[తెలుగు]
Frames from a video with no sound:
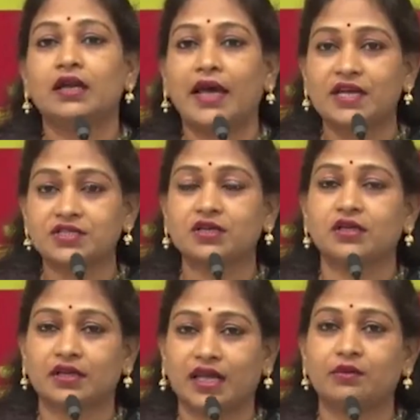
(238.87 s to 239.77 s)

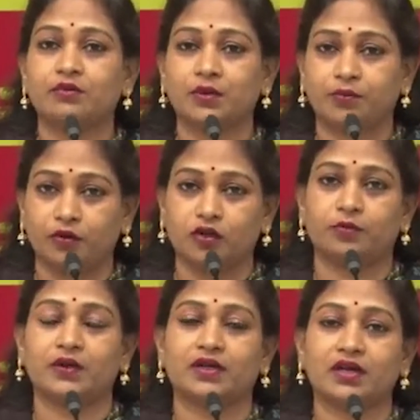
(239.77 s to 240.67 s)
నేషనల్ క్రైమ్ రిపోర్ట్
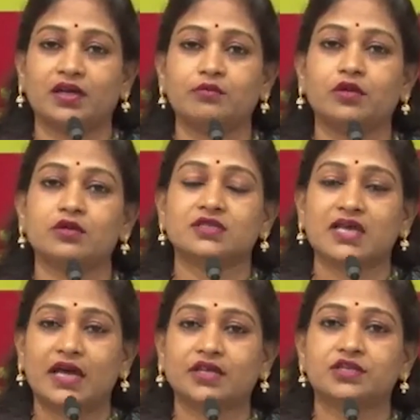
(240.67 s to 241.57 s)
ప్రకారం ఈరోజు
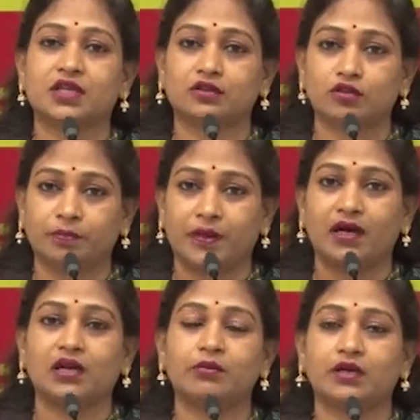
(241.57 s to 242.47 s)
సాక్షాత్తు
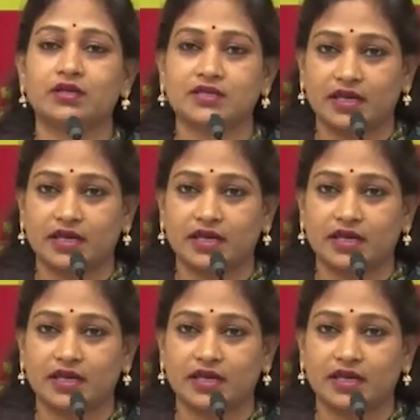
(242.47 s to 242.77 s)
పార్లమెంటు